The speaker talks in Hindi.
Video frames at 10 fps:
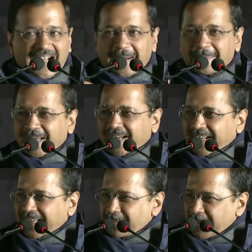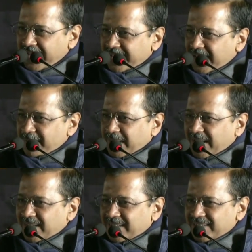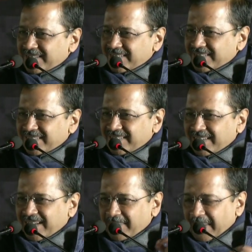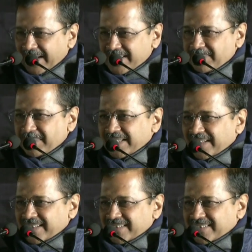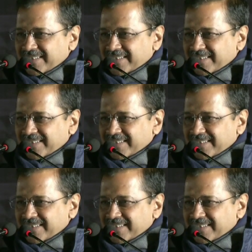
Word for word: आपके घर के पानी का बिल हमारी जिम्मेदारी